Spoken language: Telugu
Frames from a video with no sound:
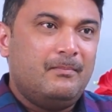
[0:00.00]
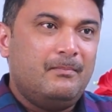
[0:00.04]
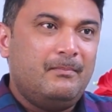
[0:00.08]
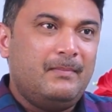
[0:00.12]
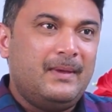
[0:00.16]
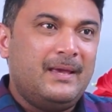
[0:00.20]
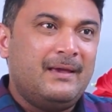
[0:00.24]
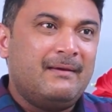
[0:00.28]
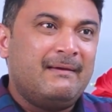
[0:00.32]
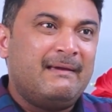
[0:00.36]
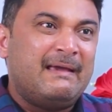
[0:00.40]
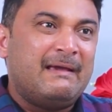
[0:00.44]

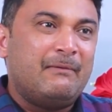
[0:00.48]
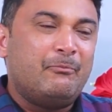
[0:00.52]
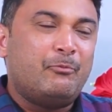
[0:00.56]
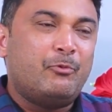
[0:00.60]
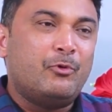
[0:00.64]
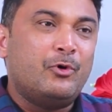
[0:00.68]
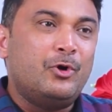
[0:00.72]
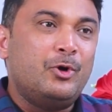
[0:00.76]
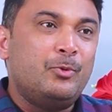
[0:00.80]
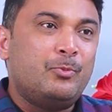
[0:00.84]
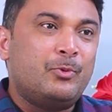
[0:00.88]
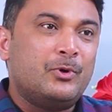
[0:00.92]
మేము
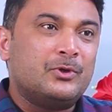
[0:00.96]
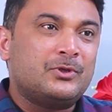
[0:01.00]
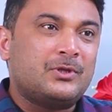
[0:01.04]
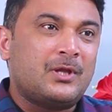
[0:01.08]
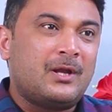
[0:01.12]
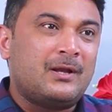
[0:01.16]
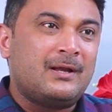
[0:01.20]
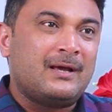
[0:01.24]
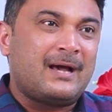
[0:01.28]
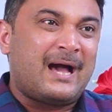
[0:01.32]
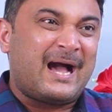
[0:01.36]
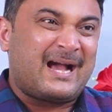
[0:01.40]

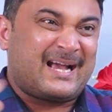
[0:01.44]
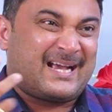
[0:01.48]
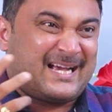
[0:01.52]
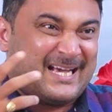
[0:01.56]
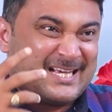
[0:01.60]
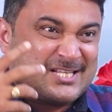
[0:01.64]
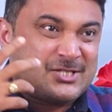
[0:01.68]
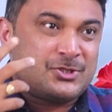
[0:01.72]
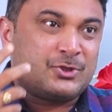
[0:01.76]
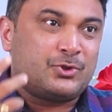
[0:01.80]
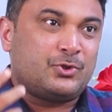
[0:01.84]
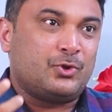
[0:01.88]
ఓడిపోతాను
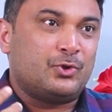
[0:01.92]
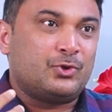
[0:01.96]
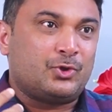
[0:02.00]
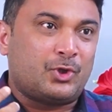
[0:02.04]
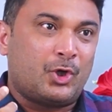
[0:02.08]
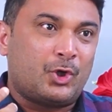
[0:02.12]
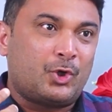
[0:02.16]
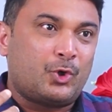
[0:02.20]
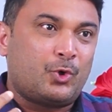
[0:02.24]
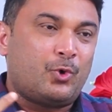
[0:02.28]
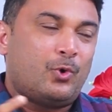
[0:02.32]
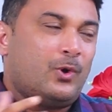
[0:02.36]
అక్కసితో
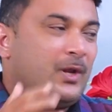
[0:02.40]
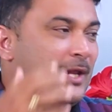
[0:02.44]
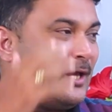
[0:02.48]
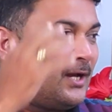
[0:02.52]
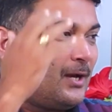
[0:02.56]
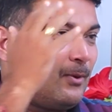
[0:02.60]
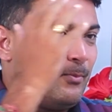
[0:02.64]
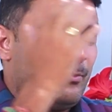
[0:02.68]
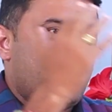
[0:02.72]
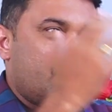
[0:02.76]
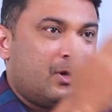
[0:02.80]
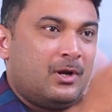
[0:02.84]

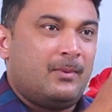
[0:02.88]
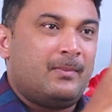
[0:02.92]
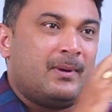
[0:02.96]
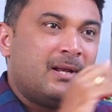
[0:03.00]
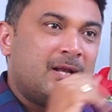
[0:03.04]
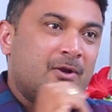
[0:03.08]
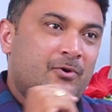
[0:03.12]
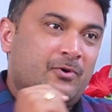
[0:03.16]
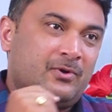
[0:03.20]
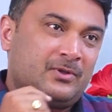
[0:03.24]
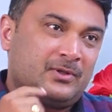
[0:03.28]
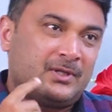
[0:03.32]
తట్టుకోలేక బుర్రలు
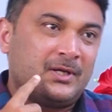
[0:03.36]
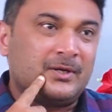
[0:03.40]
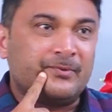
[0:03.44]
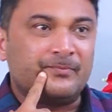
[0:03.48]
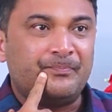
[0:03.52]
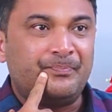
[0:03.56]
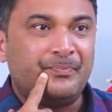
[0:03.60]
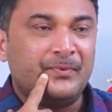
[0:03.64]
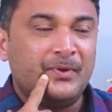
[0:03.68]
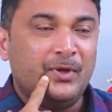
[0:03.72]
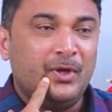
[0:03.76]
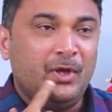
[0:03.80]
బర్రలు కొడతాడు
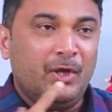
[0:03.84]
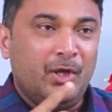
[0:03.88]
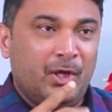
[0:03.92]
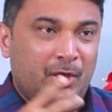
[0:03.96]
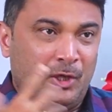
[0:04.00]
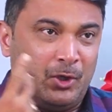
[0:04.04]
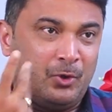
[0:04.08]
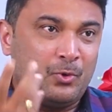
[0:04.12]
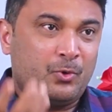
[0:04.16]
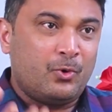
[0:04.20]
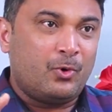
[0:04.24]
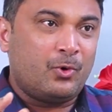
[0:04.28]

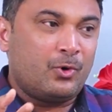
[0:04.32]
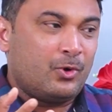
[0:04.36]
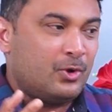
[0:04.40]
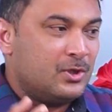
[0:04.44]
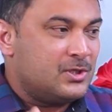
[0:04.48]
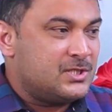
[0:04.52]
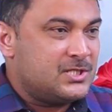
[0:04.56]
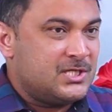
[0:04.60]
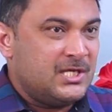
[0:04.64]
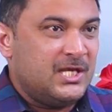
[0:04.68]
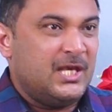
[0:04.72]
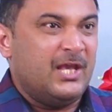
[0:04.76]
ఇంకొకడు
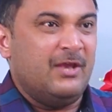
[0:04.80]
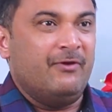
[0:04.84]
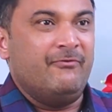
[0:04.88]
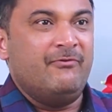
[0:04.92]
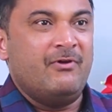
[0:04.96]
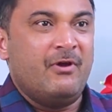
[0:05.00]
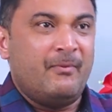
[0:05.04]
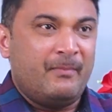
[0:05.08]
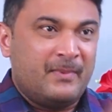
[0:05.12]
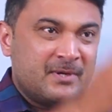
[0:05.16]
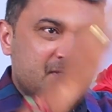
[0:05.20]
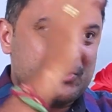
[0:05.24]
వచ్చి
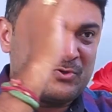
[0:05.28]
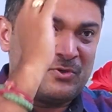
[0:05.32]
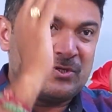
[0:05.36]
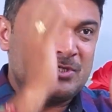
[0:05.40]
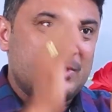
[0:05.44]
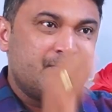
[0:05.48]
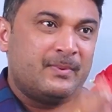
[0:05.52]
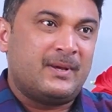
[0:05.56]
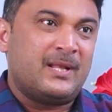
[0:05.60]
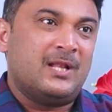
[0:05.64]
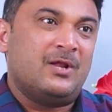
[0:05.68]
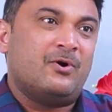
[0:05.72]
ఈవీఎం మెషిన్
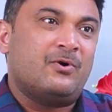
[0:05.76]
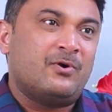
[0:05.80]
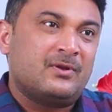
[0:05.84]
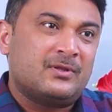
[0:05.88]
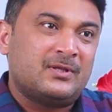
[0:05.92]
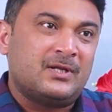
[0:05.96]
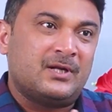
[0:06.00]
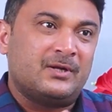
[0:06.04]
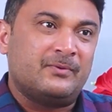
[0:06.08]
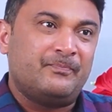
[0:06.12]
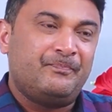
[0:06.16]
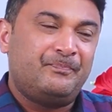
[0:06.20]
వచ్చి బర్రలు
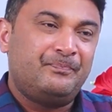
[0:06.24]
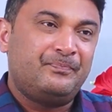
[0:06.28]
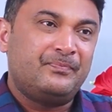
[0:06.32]
కొడతాడు